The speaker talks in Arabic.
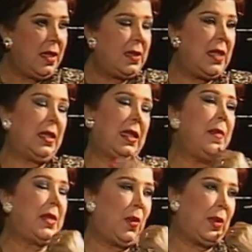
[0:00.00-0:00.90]
سنه
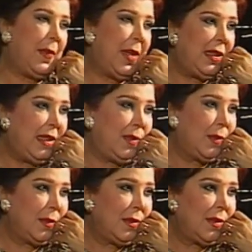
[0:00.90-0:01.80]
85
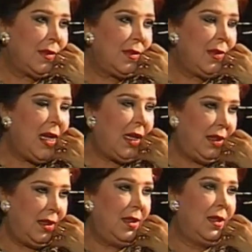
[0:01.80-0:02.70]

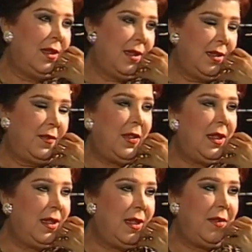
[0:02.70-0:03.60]
يعني في
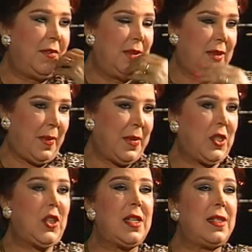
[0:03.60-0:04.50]
ال في ال
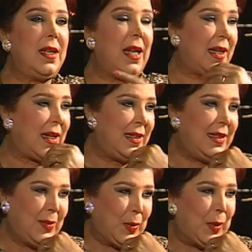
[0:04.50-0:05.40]
15 سنه
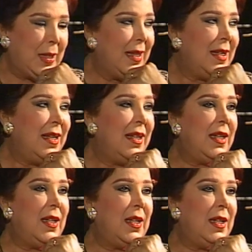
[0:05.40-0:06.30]
الاخرانيين دول
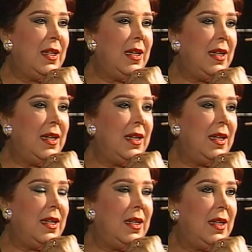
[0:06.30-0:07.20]
آه،
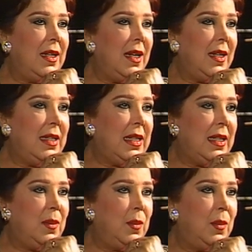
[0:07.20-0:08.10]

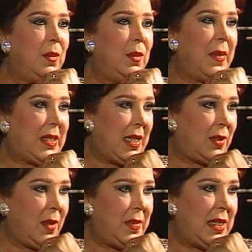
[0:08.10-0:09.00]
انا ممثله
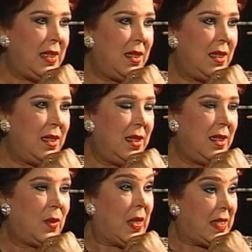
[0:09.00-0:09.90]
كوميدي
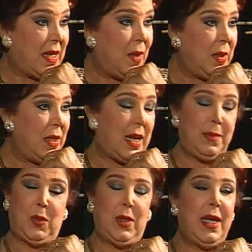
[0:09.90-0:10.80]
كويسه قوي
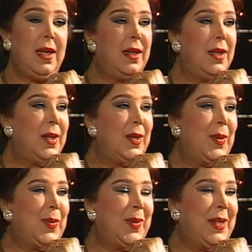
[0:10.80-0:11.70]
الحمد لله
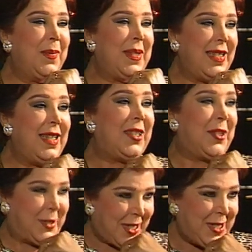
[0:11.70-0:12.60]
وممثله
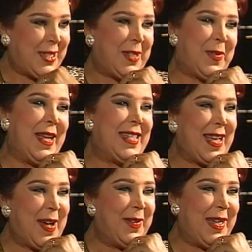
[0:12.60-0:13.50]
التراجيدي كويسه
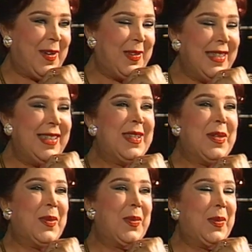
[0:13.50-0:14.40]
قوي قوي
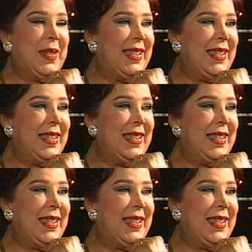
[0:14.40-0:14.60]
و